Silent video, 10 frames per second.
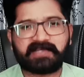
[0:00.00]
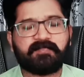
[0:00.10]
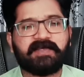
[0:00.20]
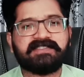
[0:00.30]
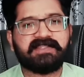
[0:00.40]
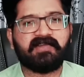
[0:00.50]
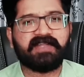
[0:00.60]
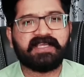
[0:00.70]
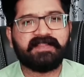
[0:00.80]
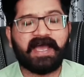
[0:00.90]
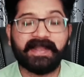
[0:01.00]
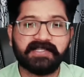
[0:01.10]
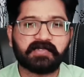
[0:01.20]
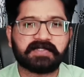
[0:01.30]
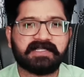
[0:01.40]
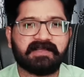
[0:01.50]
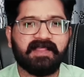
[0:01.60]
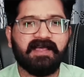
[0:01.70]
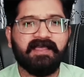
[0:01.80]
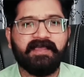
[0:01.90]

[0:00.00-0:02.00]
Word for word: లక్ష పంచాయతీలు ఉంటాయి కదా అన్నీ చూస్తారు కదా